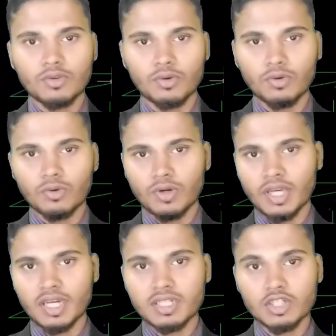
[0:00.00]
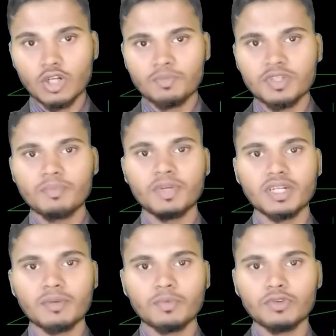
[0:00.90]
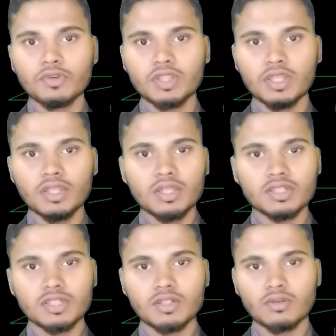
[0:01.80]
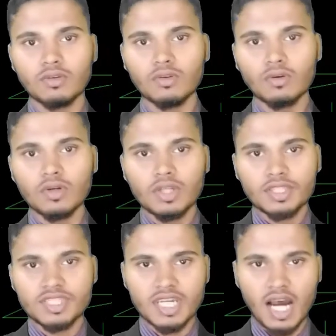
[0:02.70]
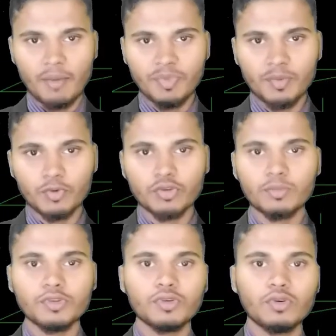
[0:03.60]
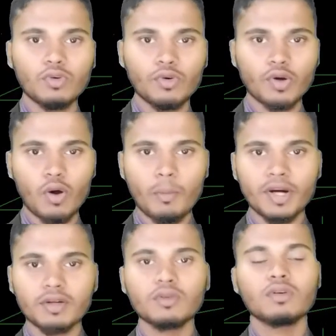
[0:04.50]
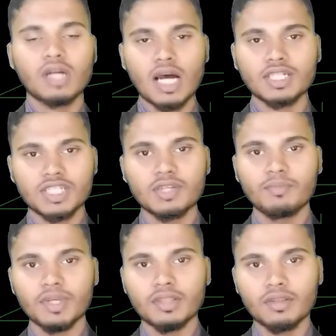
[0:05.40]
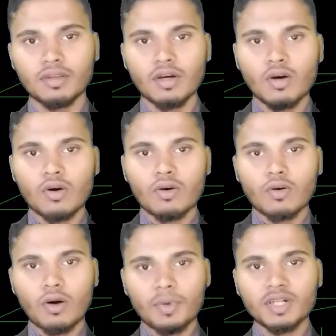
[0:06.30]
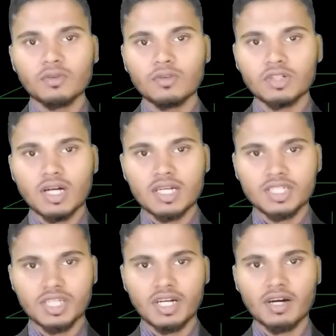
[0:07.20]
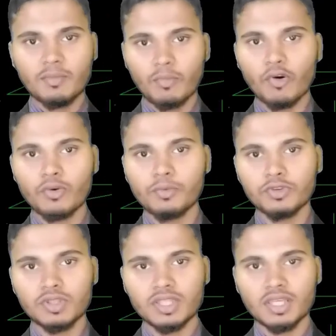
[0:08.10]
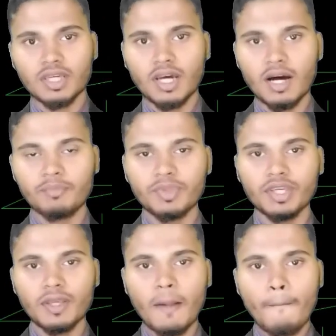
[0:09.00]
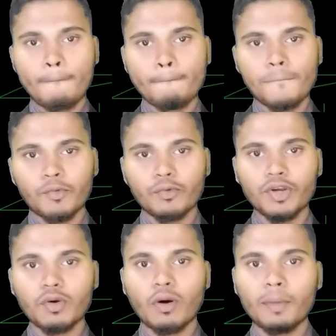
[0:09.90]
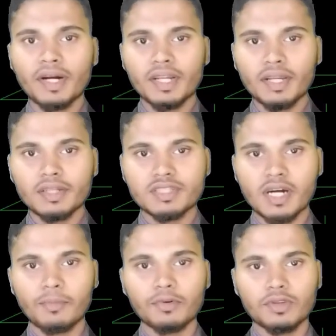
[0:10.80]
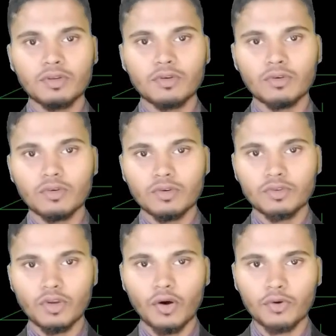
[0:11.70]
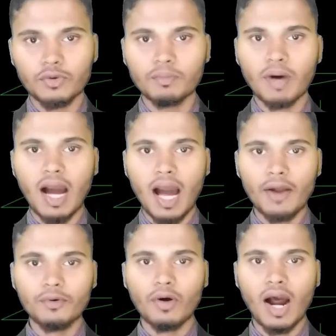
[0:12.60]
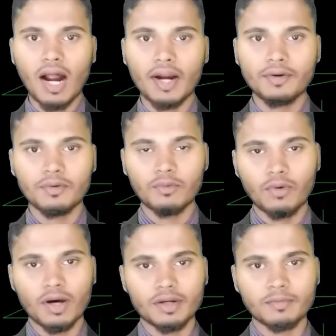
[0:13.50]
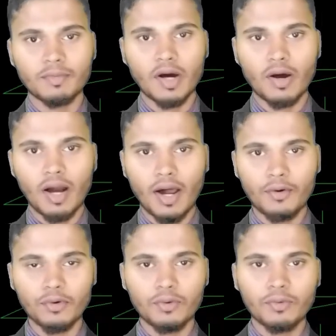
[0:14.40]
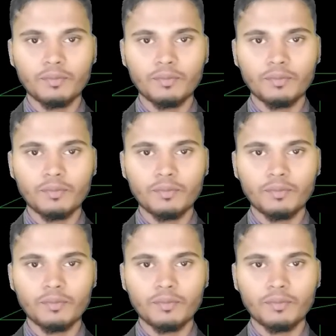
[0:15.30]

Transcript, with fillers: তো এটা সবচেয়ে বেটার পদ্ধতি সেটা হলো যে আপনি প্রথমত ওই কমান্ডগুলোর কাজ শিখবেন কমান্ডগুলোর কাজ শেখার পরবর্তীতে আপনি ওই কমান্ডের যাবতীয় ধরন বা আরো হার্ড ওয়ার্ক বা আরো